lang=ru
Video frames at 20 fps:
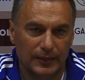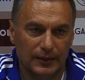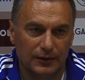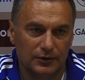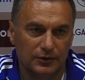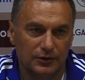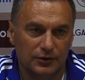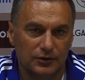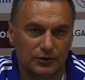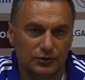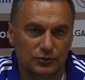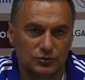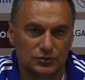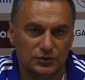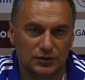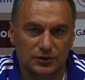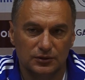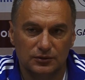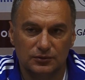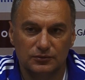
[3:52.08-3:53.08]
э,
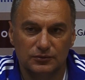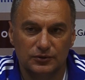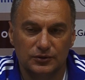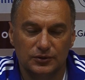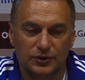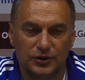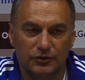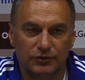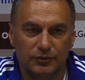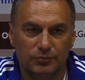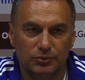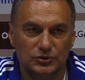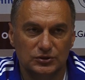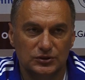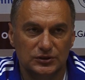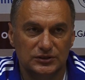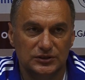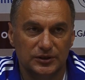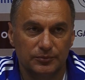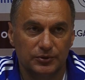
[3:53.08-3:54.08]
нужно не
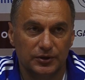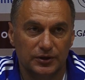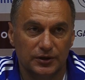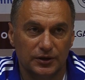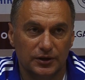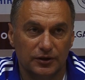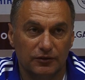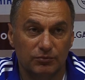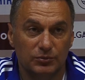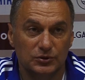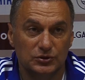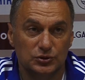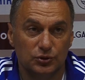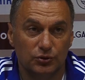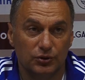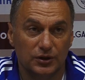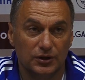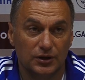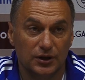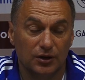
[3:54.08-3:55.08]
выпустить соперника в
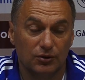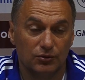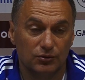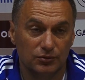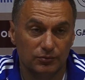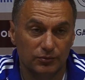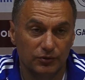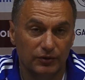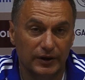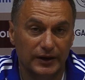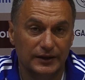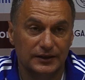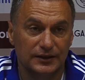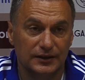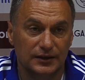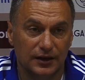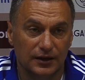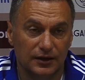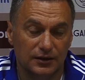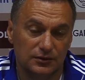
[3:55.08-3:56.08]
быструю атаку. Бывает и
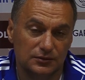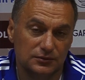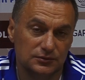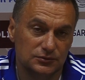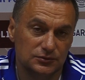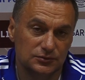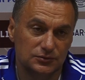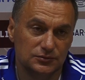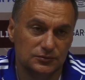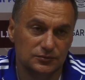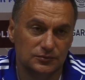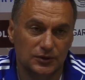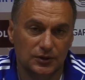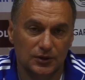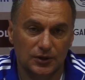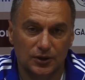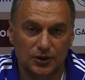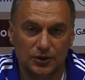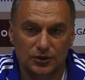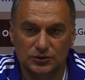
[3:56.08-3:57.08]
так. Но
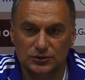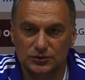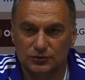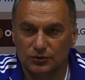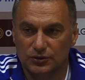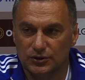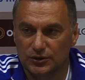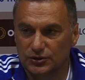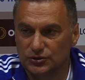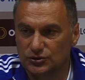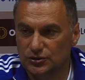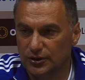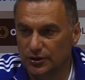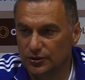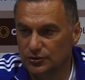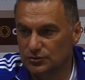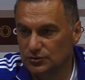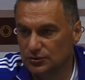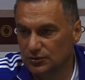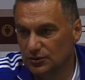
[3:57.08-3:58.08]
сегодня я
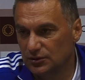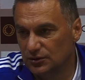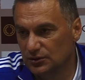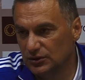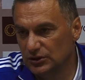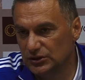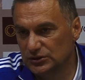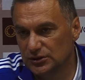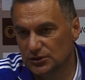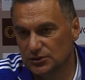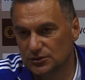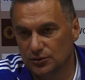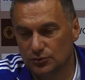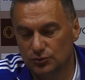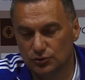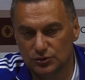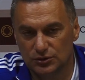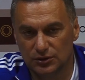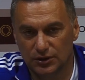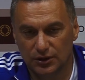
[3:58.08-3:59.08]
считаю, что
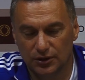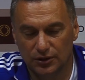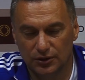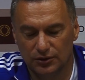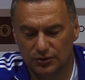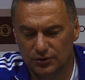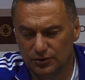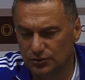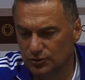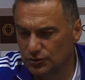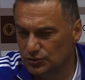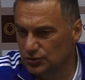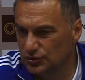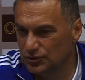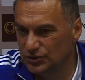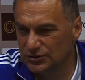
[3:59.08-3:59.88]
незаслуженно, и не то, что